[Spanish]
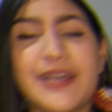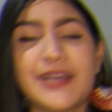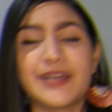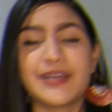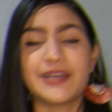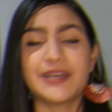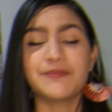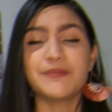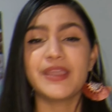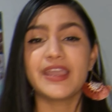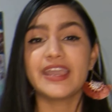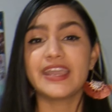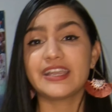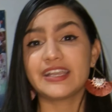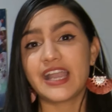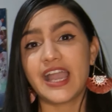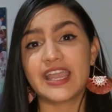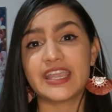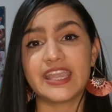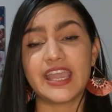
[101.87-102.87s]
Eh,
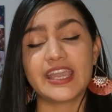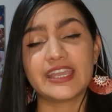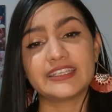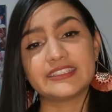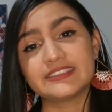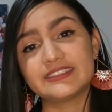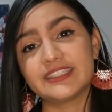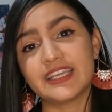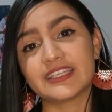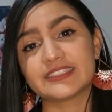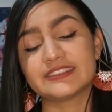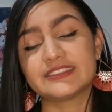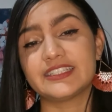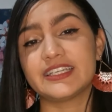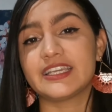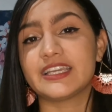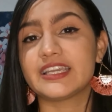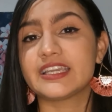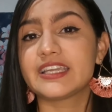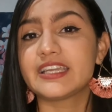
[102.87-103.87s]
también hay agencias
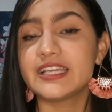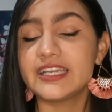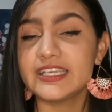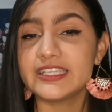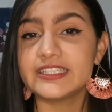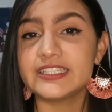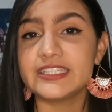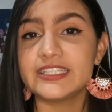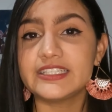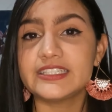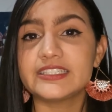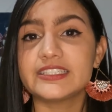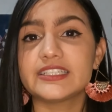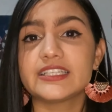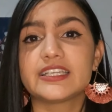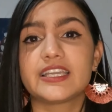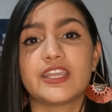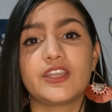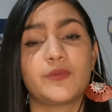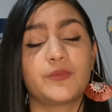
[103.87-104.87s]
de cleaning
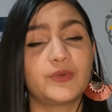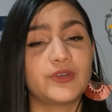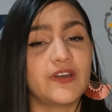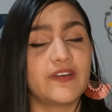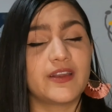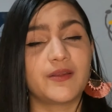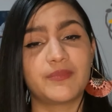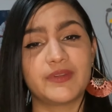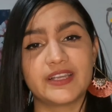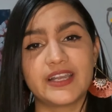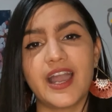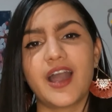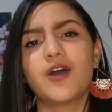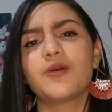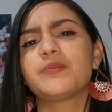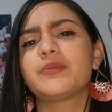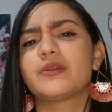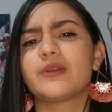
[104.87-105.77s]
que yo pude haber aplicado,